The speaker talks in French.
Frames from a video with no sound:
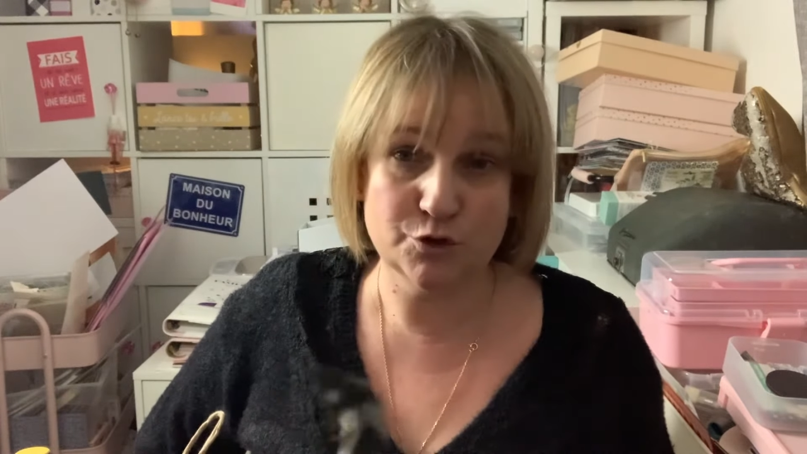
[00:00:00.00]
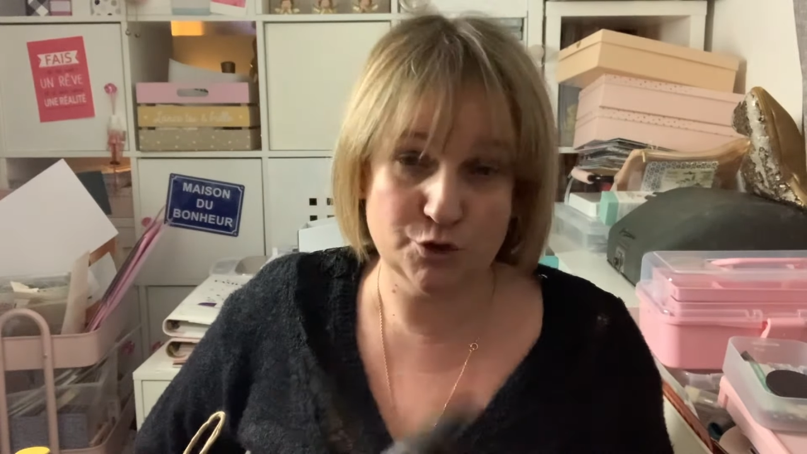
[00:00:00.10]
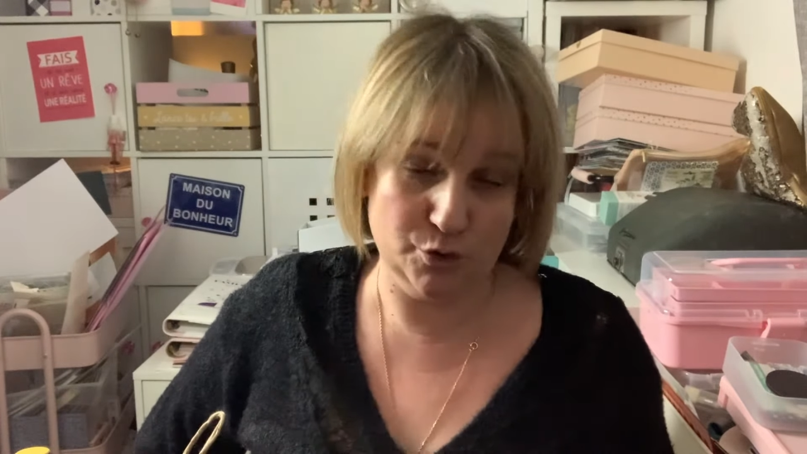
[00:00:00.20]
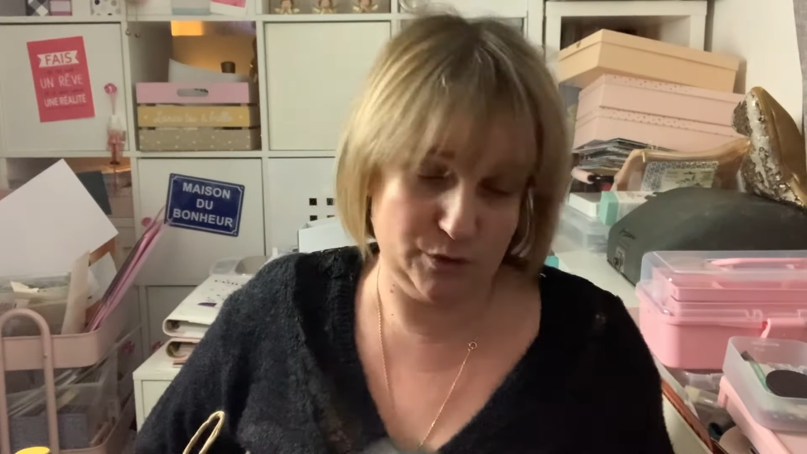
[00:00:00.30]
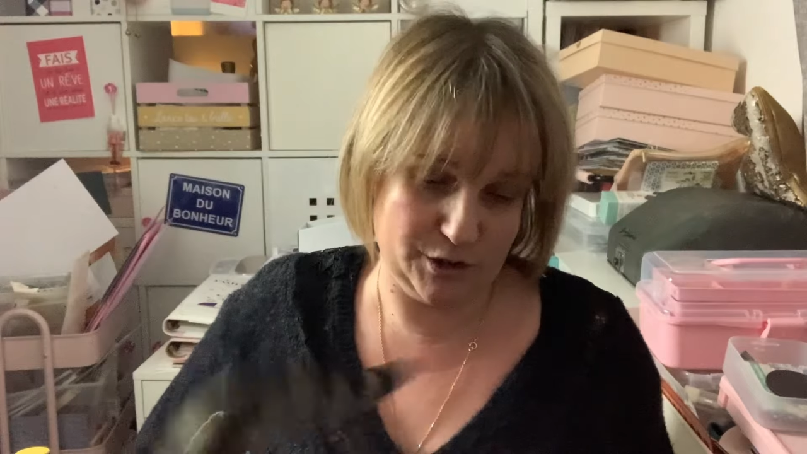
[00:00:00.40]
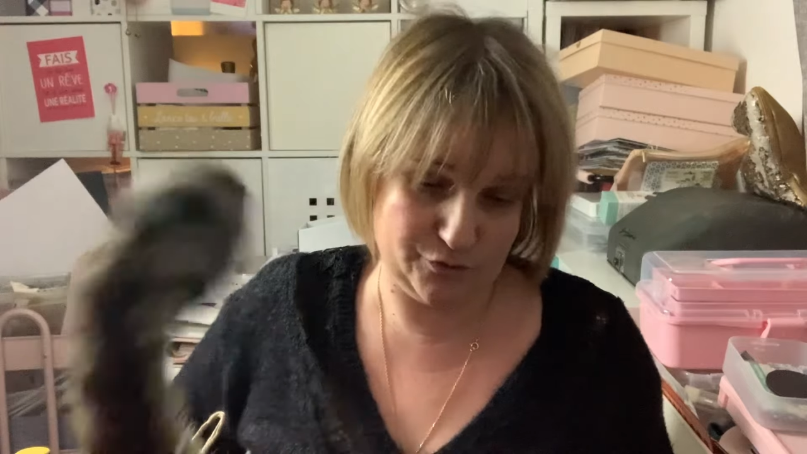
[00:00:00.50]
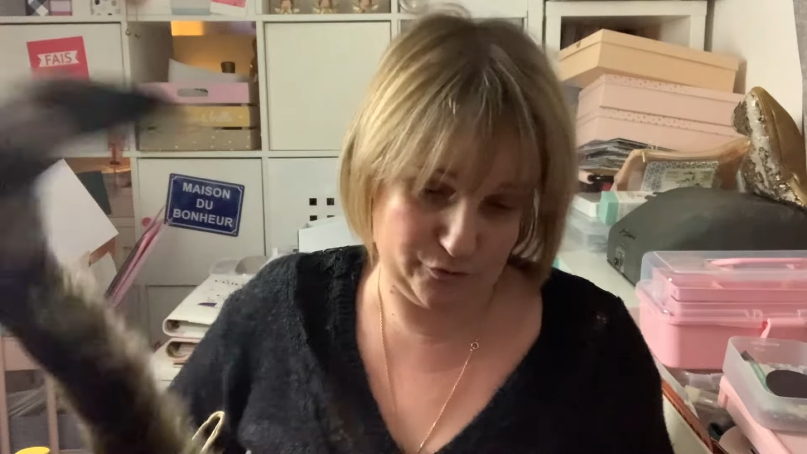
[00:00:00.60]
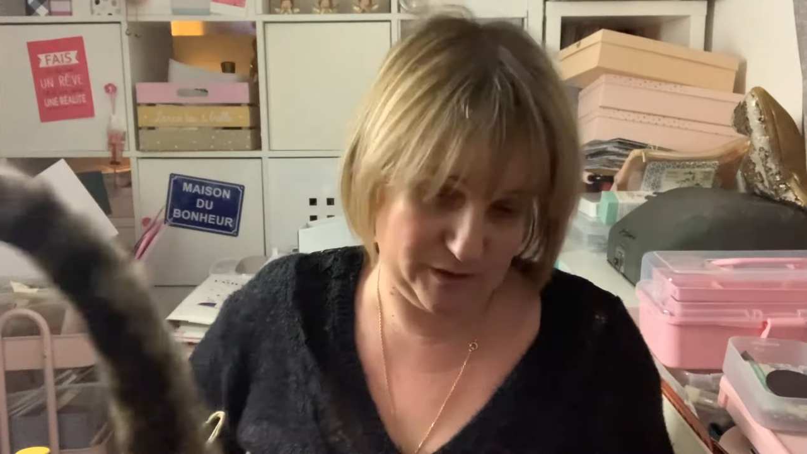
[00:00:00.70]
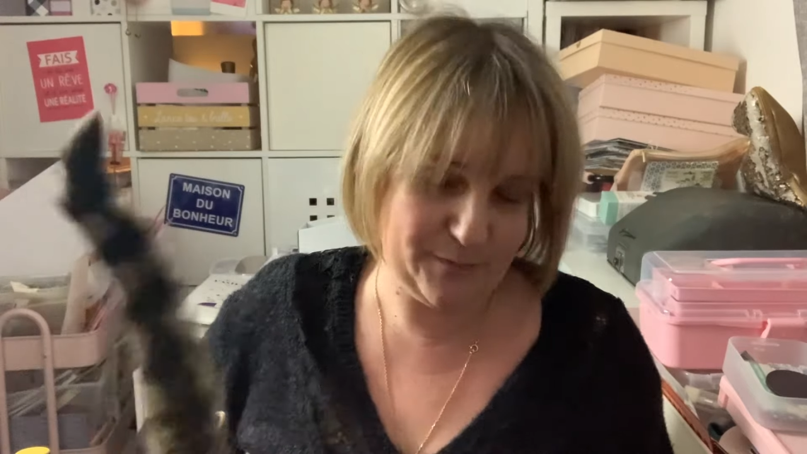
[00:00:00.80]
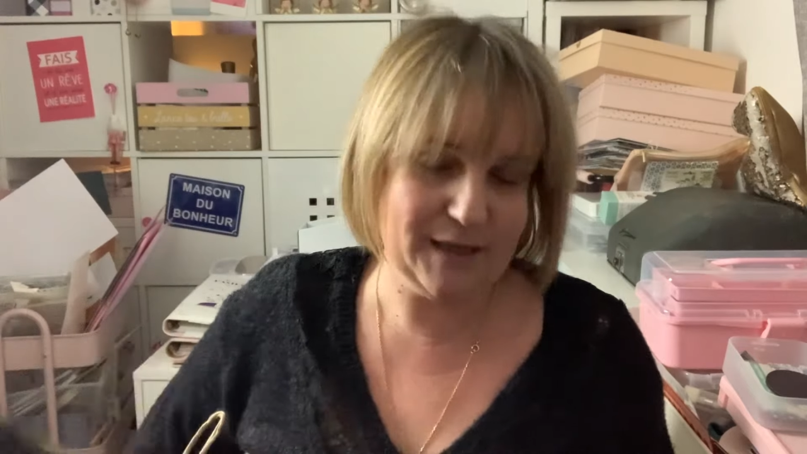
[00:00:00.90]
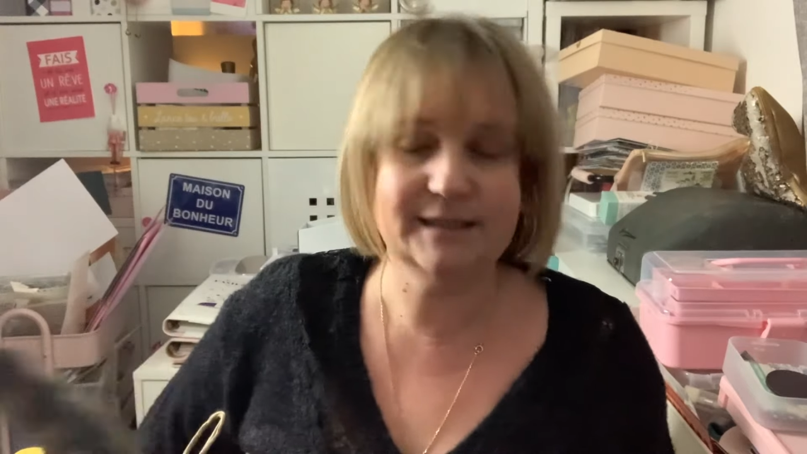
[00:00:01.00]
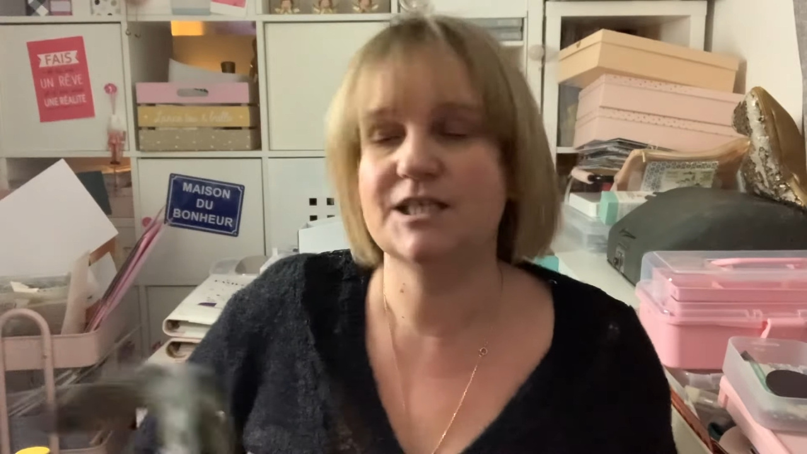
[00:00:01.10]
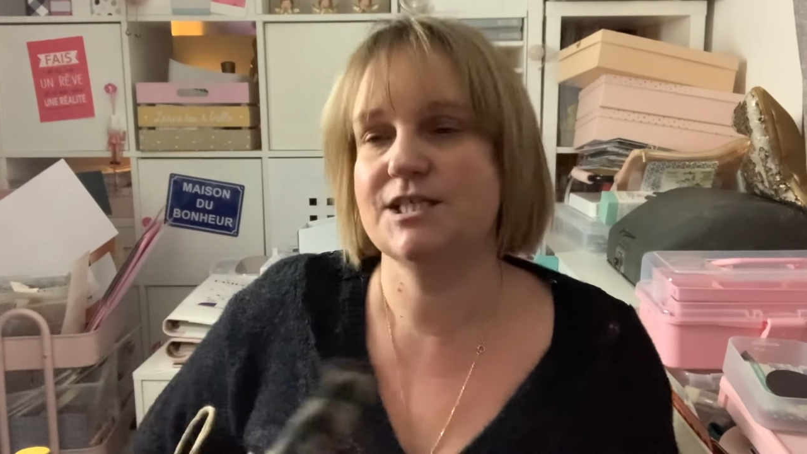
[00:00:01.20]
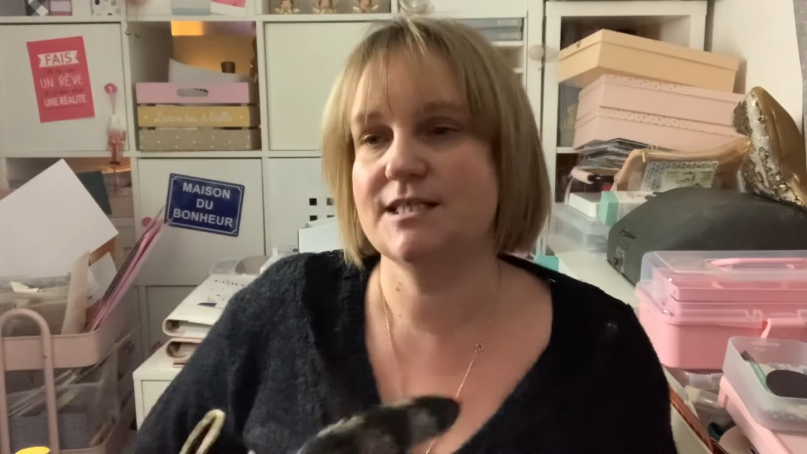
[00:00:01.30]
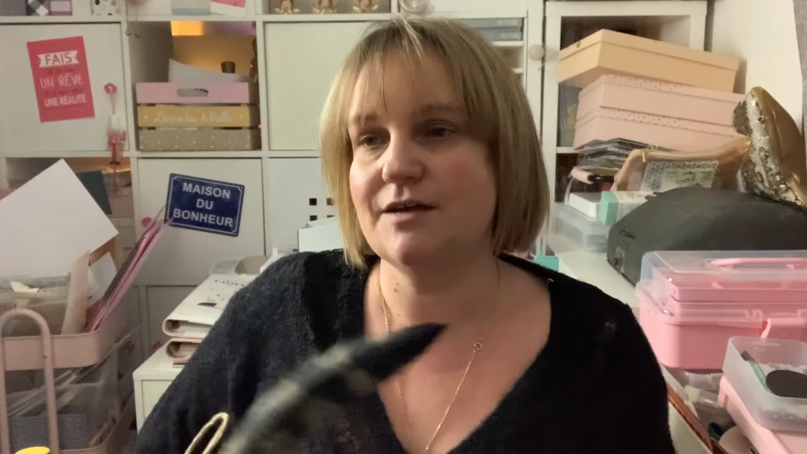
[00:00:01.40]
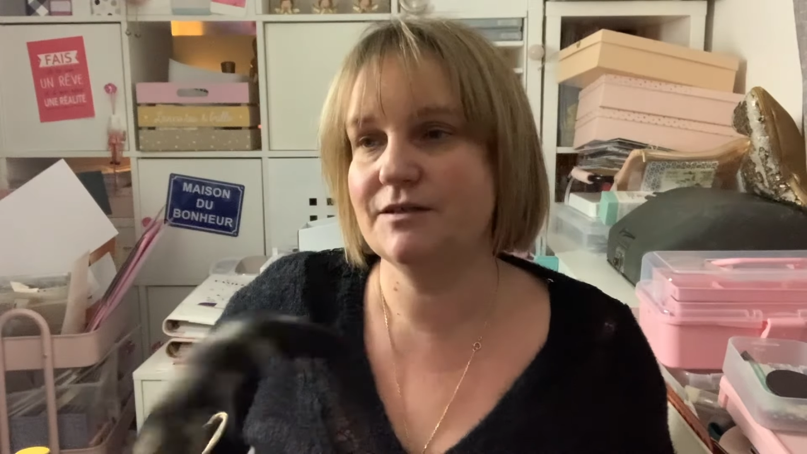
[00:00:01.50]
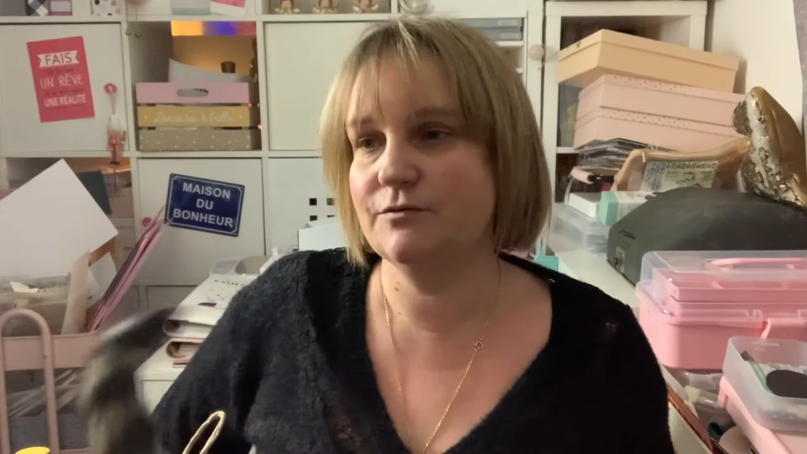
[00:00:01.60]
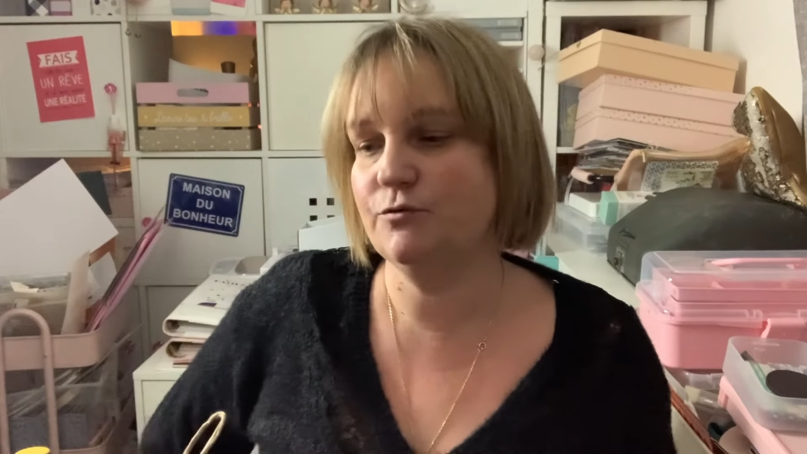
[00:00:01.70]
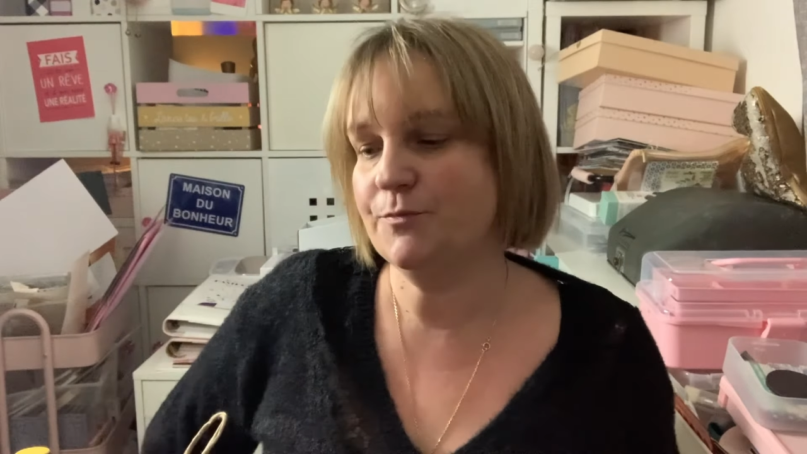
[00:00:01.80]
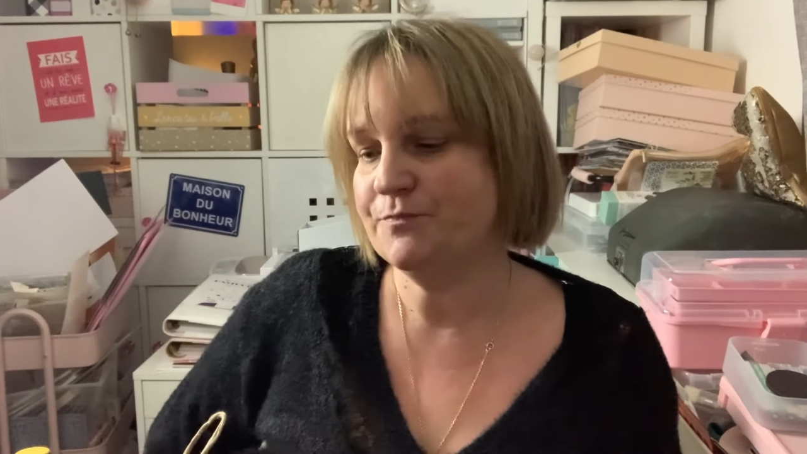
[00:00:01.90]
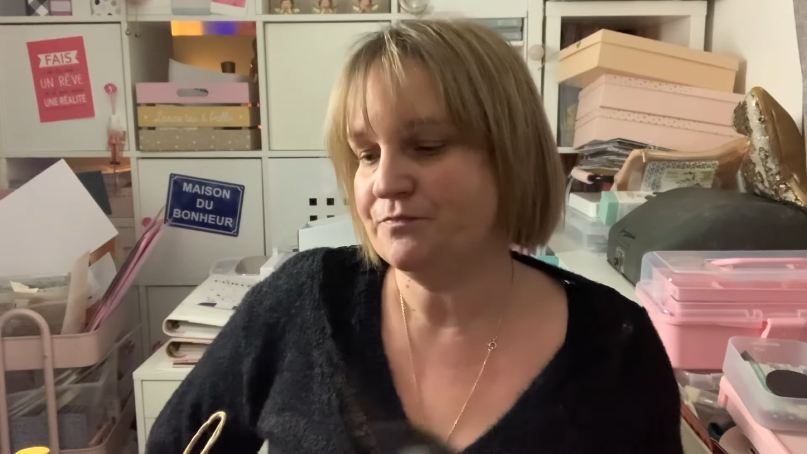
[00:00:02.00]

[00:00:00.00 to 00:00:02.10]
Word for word: Je, voulais partager ça avec vous.